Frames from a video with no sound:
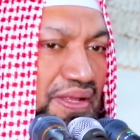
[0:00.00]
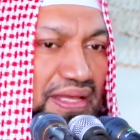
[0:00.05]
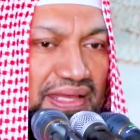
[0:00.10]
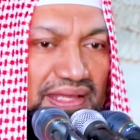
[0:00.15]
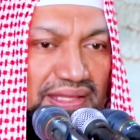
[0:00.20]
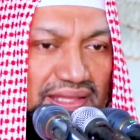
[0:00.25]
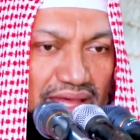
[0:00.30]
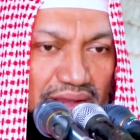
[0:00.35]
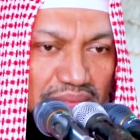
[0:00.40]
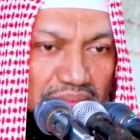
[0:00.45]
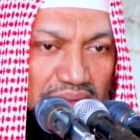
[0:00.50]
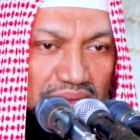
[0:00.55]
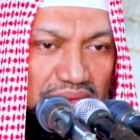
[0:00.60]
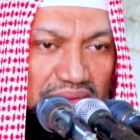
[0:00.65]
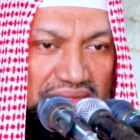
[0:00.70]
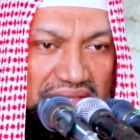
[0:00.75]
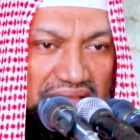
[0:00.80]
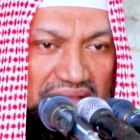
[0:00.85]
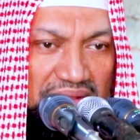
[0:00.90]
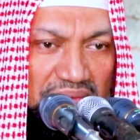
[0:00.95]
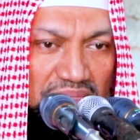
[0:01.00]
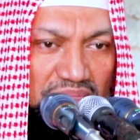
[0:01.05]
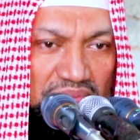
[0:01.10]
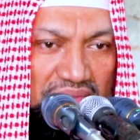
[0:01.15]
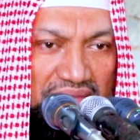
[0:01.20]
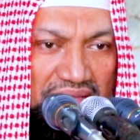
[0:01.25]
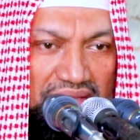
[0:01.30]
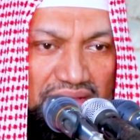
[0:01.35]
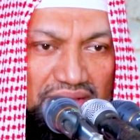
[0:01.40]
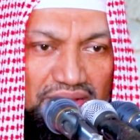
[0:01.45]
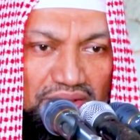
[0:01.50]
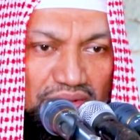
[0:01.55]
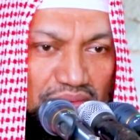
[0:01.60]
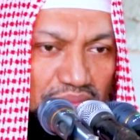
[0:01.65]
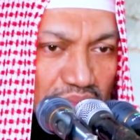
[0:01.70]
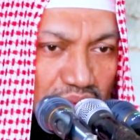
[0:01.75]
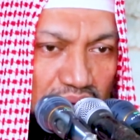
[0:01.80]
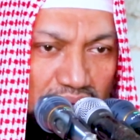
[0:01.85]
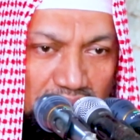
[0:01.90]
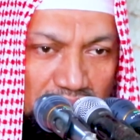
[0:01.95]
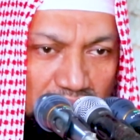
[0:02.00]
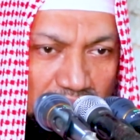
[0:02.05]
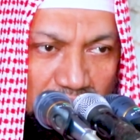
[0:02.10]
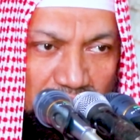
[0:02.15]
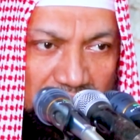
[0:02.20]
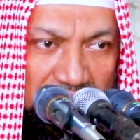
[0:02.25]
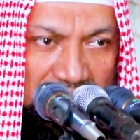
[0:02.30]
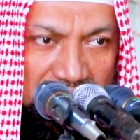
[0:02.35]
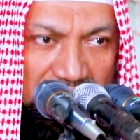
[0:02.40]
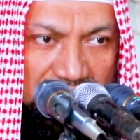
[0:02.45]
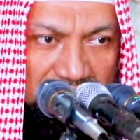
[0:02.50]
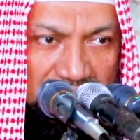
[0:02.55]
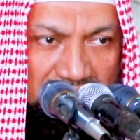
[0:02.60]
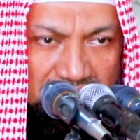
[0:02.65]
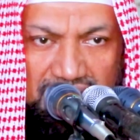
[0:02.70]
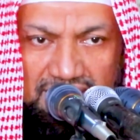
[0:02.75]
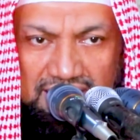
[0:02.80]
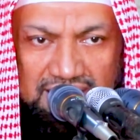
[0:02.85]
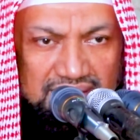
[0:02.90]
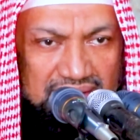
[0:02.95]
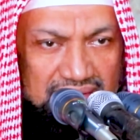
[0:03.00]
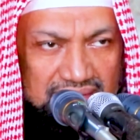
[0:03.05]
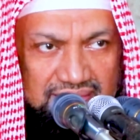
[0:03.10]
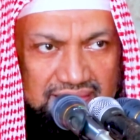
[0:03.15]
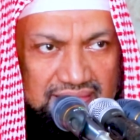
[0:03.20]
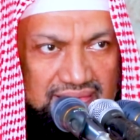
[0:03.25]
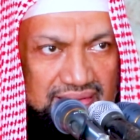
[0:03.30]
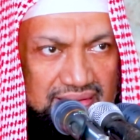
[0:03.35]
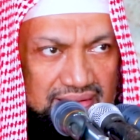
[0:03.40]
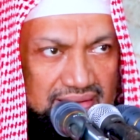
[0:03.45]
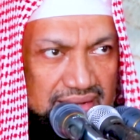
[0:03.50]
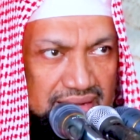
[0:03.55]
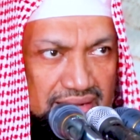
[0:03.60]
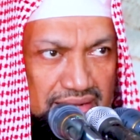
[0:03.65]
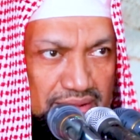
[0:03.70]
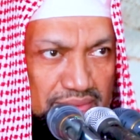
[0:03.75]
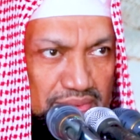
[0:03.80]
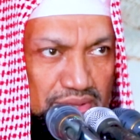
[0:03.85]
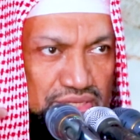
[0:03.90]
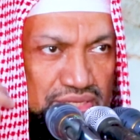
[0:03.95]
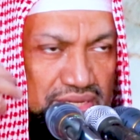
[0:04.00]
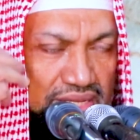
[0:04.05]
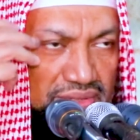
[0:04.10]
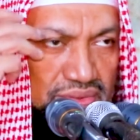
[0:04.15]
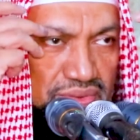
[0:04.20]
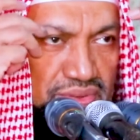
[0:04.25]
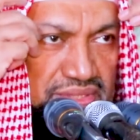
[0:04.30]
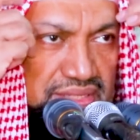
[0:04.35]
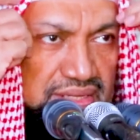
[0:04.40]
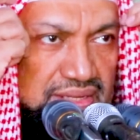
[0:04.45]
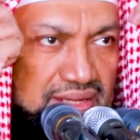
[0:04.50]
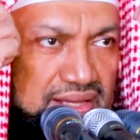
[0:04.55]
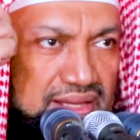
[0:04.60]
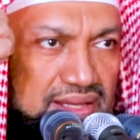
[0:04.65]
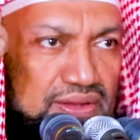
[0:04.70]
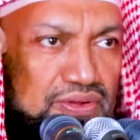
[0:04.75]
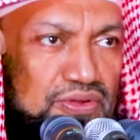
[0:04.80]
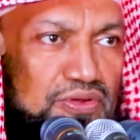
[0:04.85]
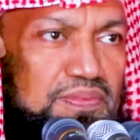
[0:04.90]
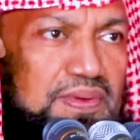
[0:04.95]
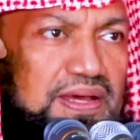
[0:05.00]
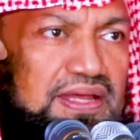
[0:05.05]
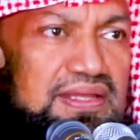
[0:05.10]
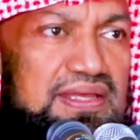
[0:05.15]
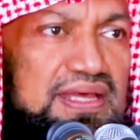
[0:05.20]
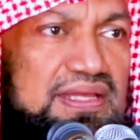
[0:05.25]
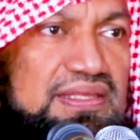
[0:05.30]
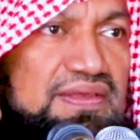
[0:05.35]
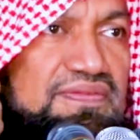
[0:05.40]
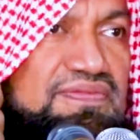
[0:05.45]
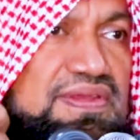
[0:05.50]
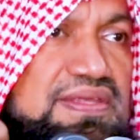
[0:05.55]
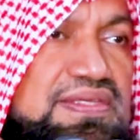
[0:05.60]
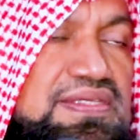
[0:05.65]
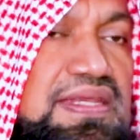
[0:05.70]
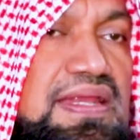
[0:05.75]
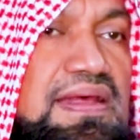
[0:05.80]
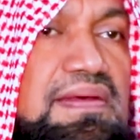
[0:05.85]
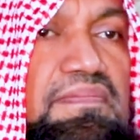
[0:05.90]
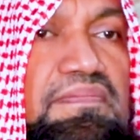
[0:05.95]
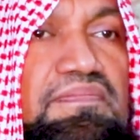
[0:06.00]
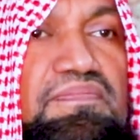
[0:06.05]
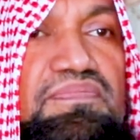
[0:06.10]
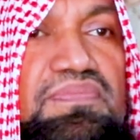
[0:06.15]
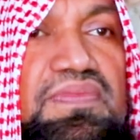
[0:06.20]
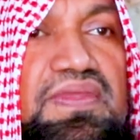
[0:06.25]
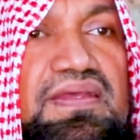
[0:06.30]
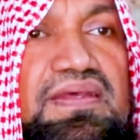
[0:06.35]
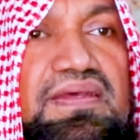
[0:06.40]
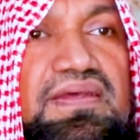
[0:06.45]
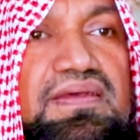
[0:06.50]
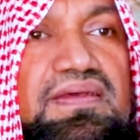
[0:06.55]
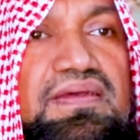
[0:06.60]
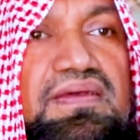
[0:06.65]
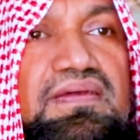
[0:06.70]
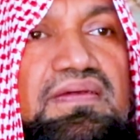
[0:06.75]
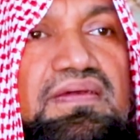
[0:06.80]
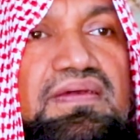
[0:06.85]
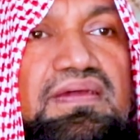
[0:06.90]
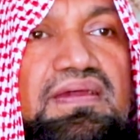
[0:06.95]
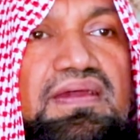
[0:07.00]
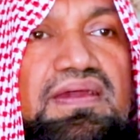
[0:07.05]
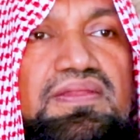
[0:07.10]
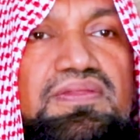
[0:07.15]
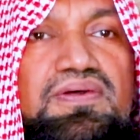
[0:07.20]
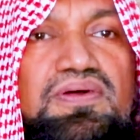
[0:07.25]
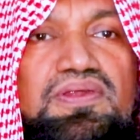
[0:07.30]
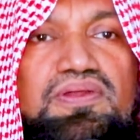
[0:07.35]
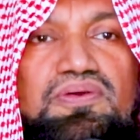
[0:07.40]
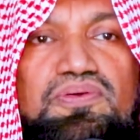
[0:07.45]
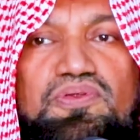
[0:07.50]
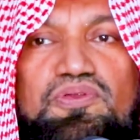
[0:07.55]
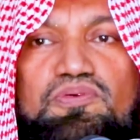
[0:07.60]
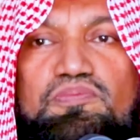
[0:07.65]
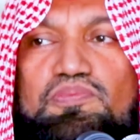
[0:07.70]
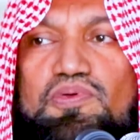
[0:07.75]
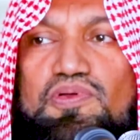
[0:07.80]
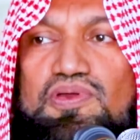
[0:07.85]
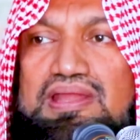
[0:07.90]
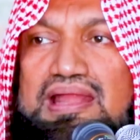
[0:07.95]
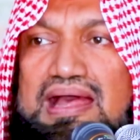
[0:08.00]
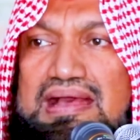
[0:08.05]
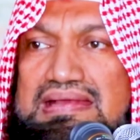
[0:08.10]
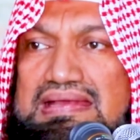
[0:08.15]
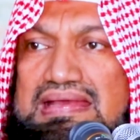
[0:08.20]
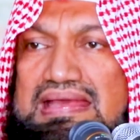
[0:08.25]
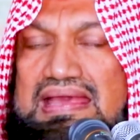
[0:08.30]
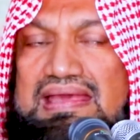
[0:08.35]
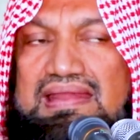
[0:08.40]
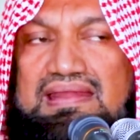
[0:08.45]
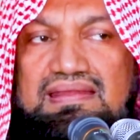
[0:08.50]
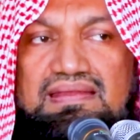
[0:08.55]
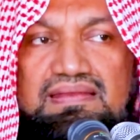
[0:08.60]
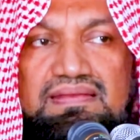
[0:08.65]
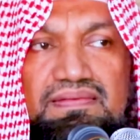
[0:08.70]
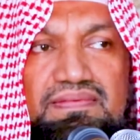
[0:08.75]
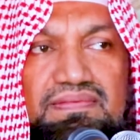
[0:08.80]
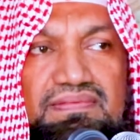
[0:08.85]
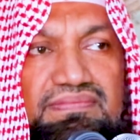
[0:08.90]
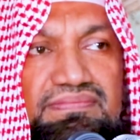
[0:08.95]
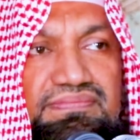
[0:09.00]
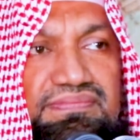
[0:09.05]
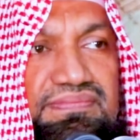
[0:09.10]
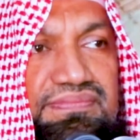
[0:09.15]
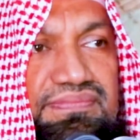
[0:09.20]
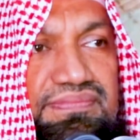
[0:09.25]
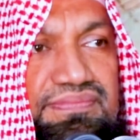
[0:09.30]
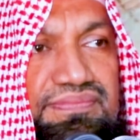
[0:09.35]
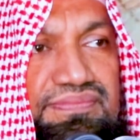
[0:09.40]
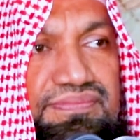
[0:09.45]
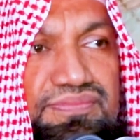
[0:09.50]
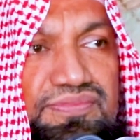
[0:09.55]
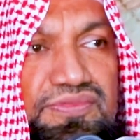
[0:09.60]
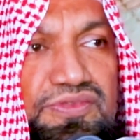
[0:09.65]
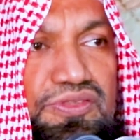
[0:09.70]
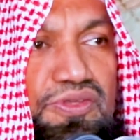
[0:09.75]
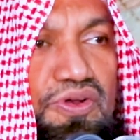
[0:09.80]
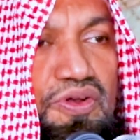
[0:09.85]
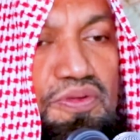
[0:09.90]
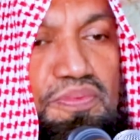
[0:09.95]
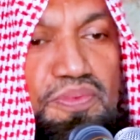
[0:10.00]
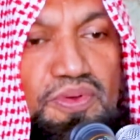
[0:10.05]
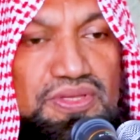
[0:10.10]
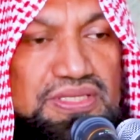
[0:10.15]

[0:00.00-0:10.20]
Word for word: অনেকে ধার্মিকতা মনে করি না আল্লাহ নবী এরশাদ করছে লা রহবানিয়া ইসলাম এই ধরনের কোনো বৈরাগ্যের ধর্ম